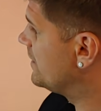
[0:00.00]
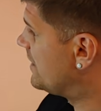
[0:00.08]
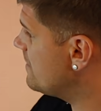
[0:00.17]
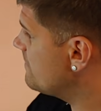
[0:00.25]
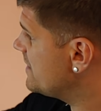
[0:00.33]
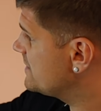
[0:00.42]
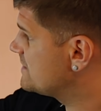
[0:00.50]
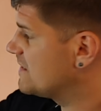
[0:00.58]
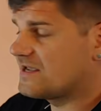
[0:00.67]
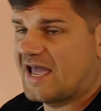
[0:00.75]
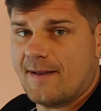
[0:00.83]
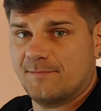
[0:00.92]
Nehmen wir jetzt
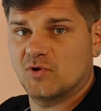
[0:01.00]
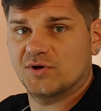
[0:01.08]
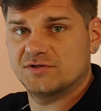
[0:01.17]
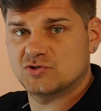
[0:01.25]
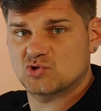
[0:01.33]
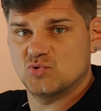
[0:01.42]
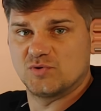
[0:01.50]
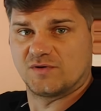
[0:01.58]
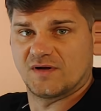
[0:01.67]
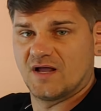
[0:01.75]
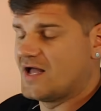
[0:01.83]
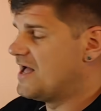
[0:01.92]
den Cape noch
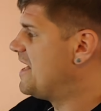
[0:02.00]
hinzu,